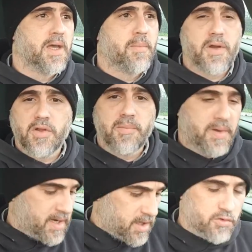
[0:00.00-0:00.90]
per ogni
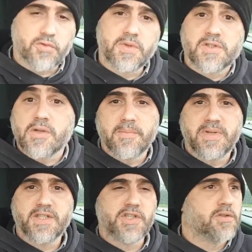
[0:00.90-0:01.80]
peccato su questo
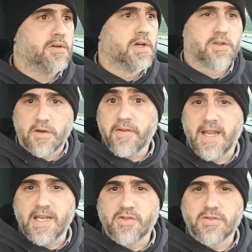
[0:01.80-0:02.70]
libricino
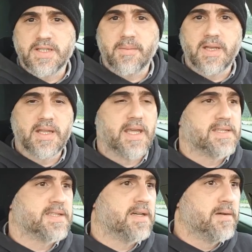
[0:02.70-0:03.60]
troverai la giusta
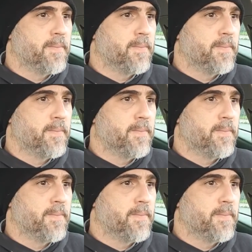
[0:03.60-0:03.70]
penitenza.